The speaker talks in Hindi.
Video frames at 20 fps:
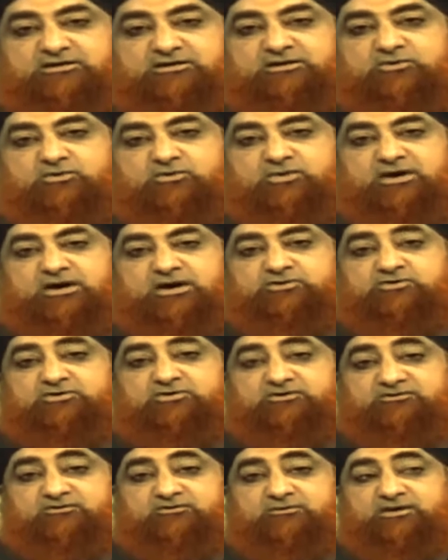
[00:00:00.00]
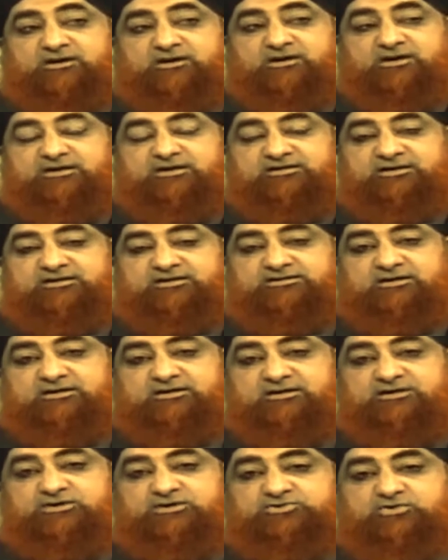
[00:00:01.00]
ये गुनाह है तो इसमें कहा जाता
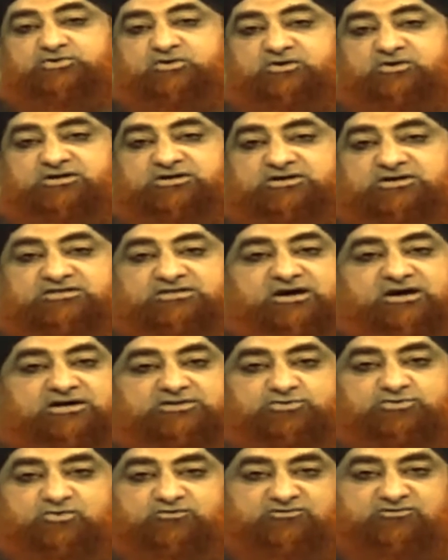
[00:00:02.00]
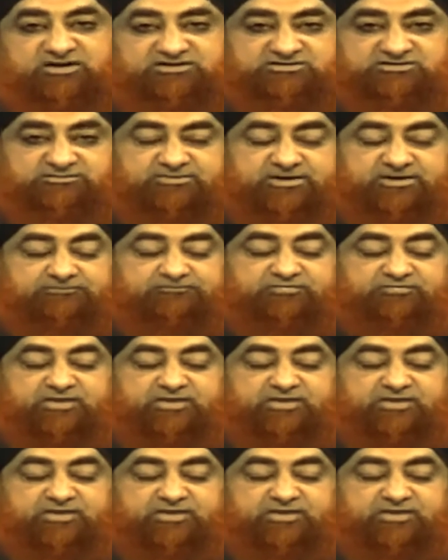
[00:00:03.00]
है कि शोहर की इतात तो वाजिब है